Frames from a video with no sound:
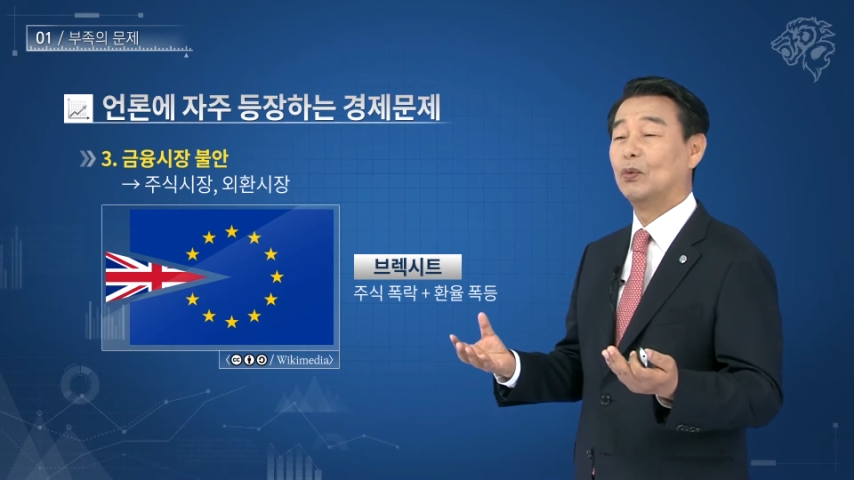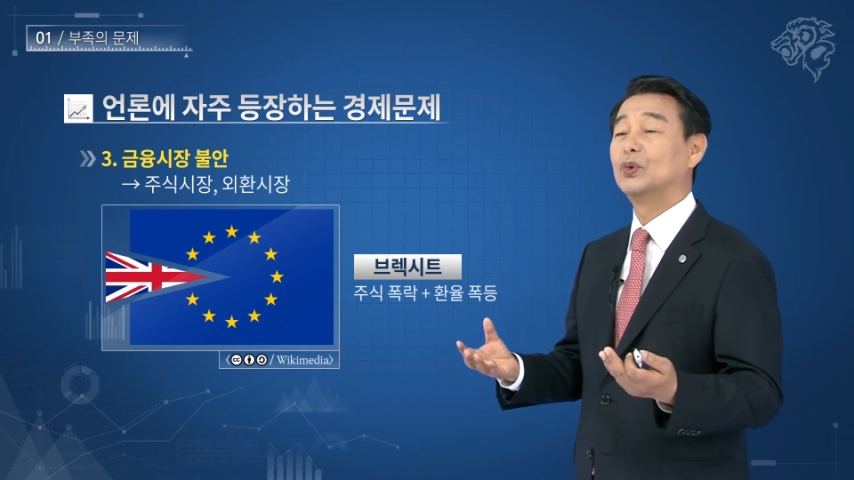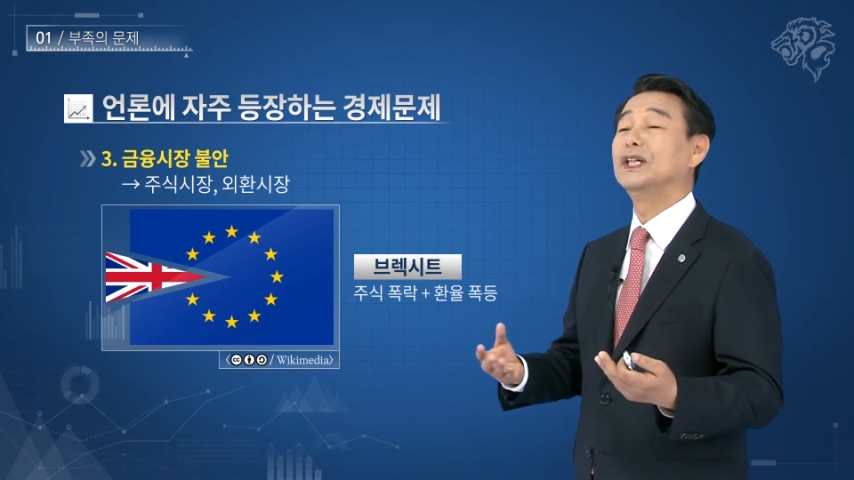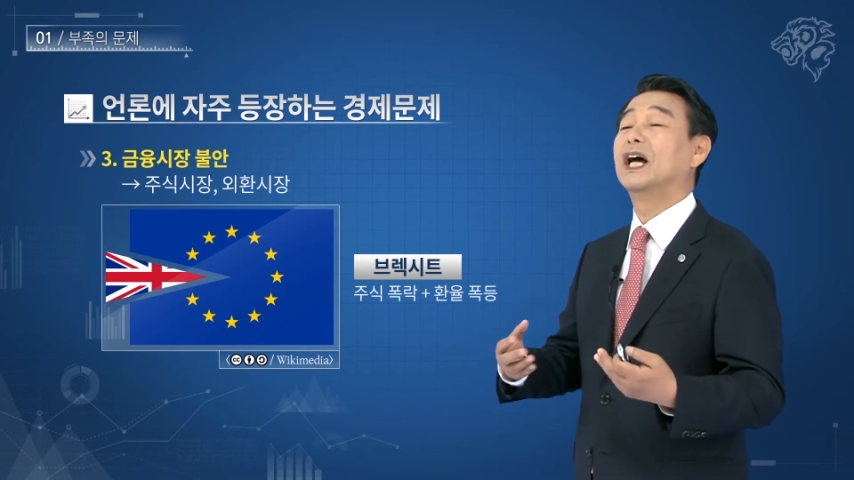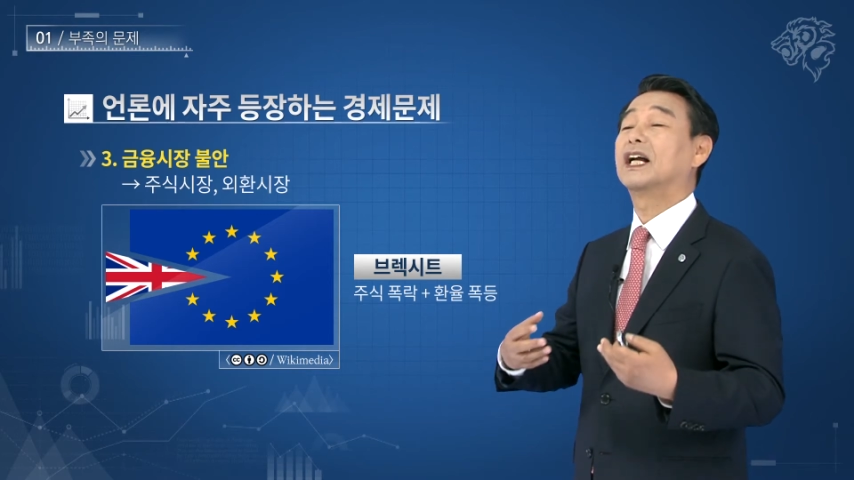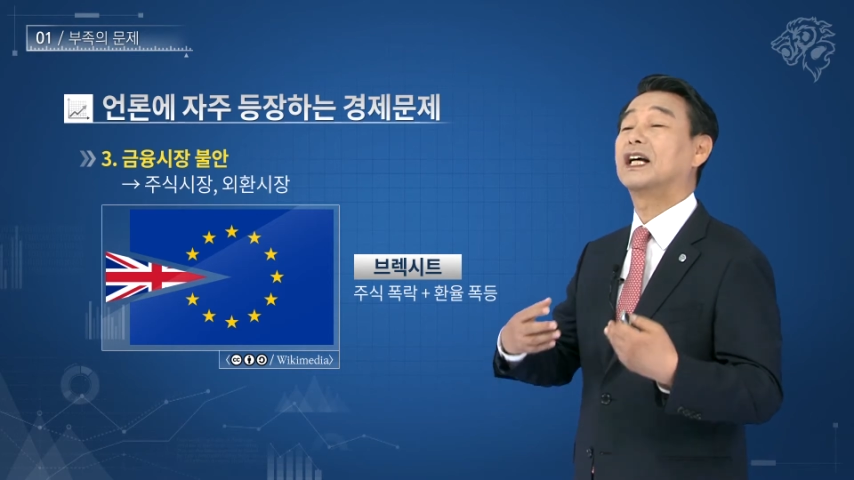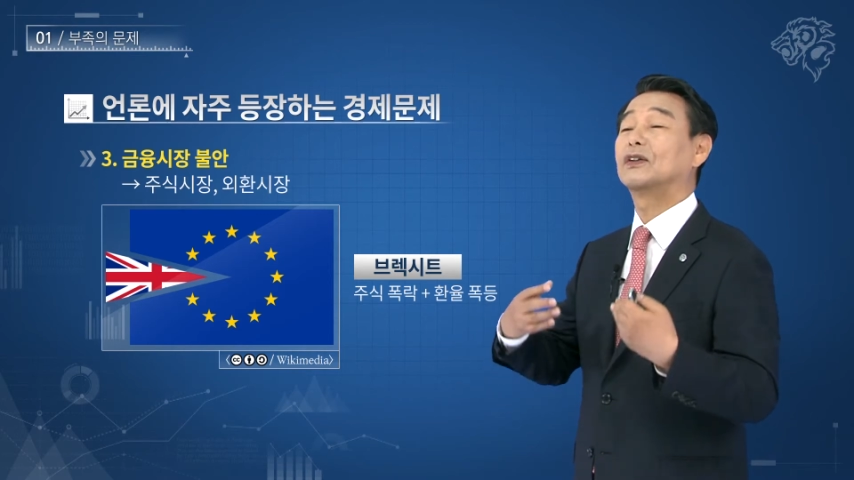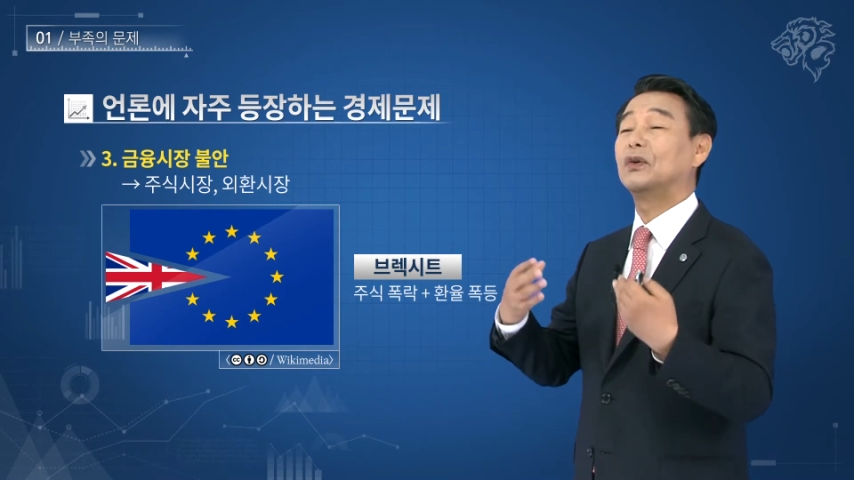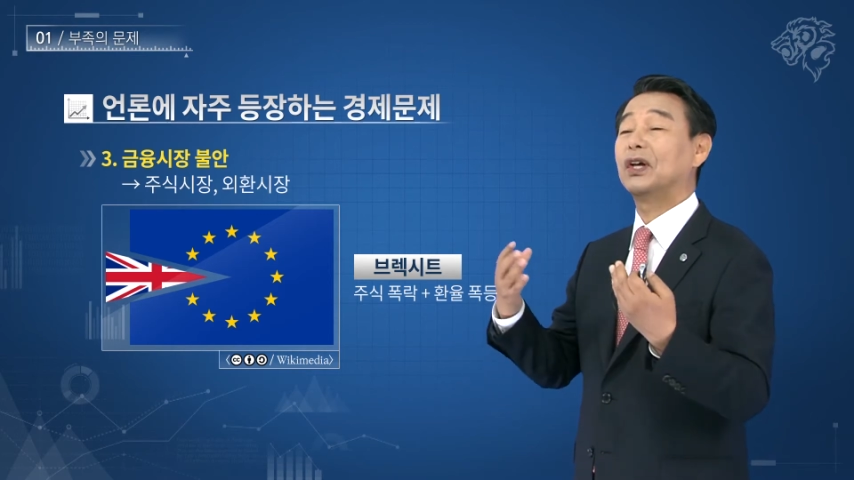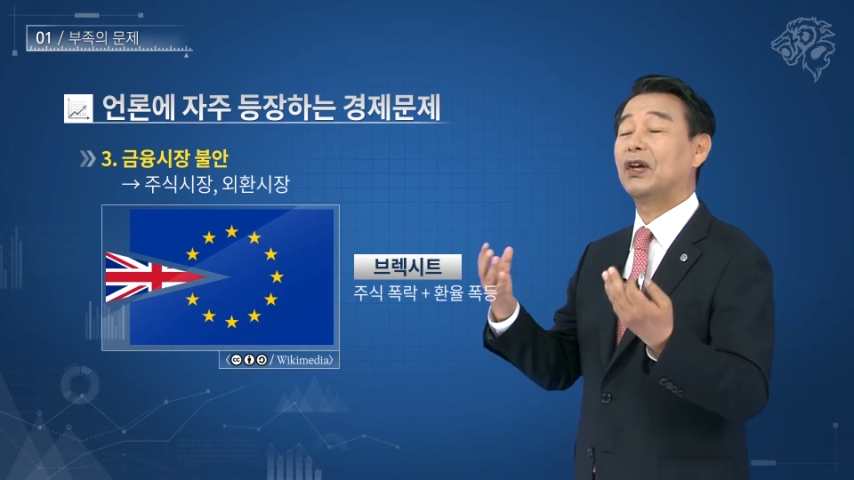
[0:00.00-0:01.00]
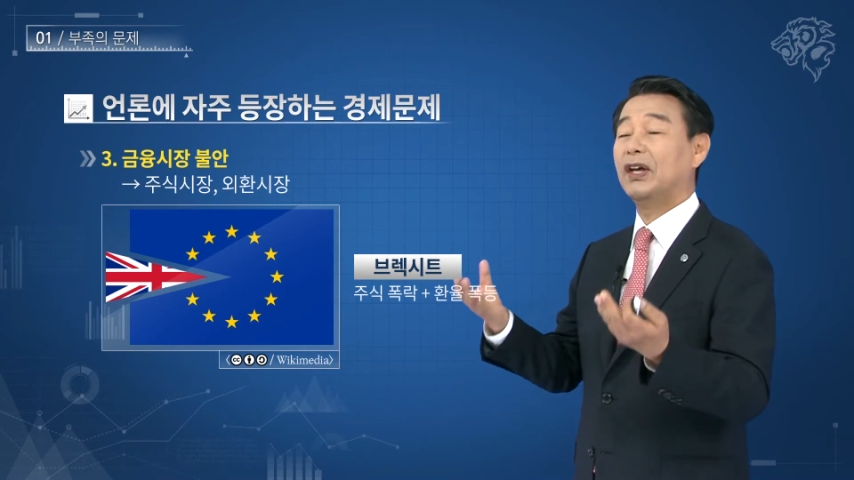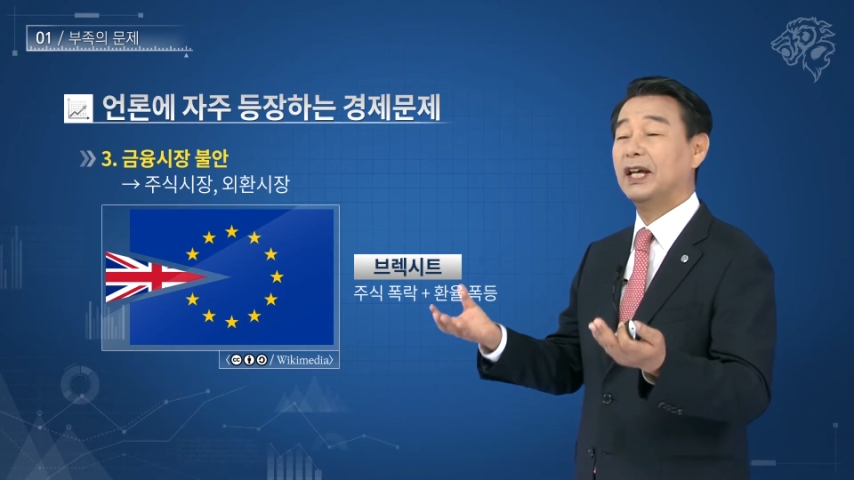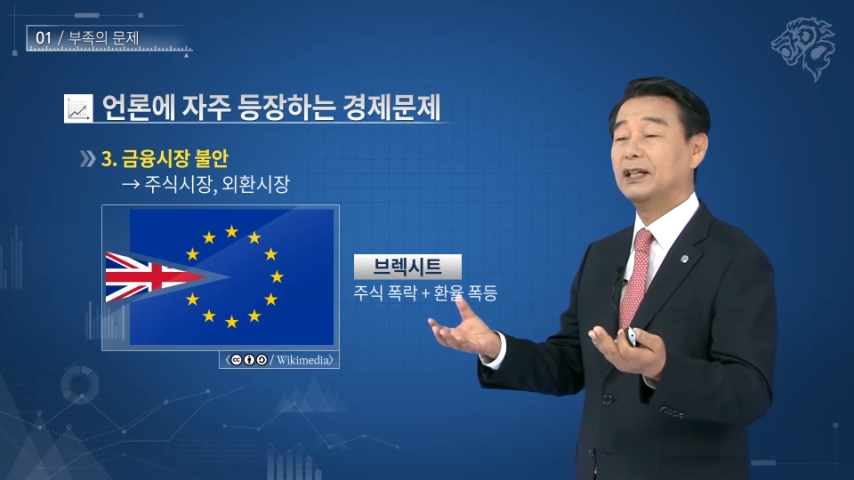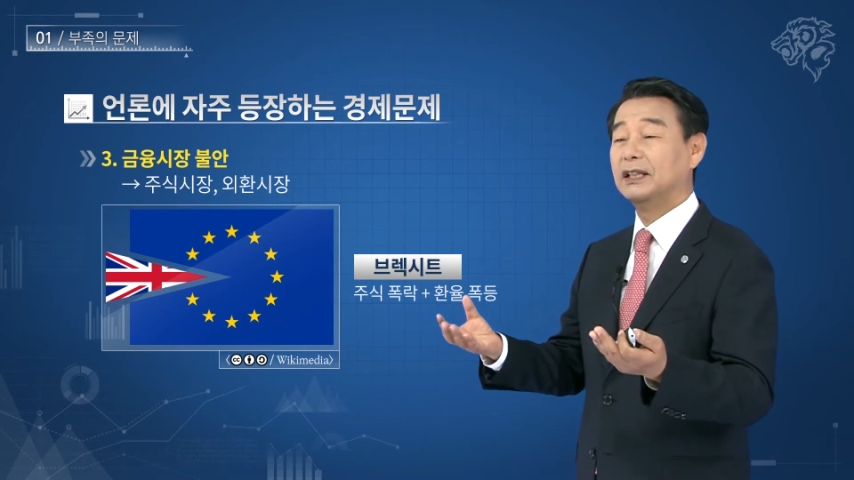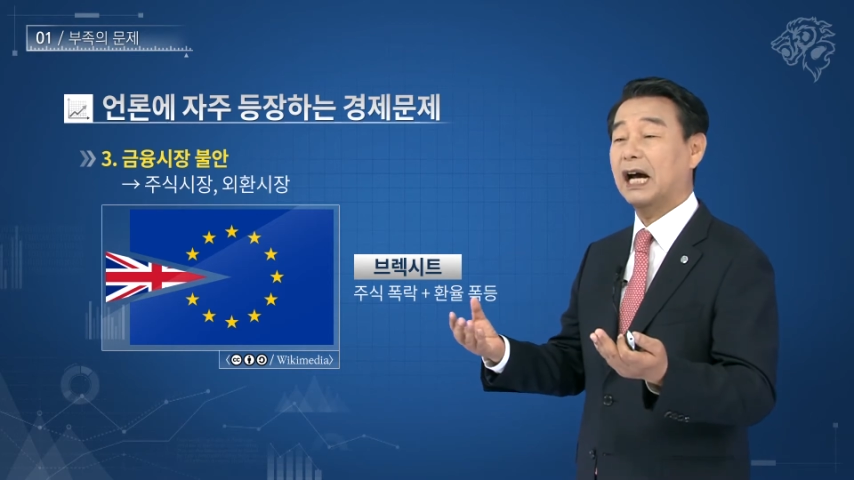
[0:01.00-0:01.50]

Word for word: 우리나라도 예외는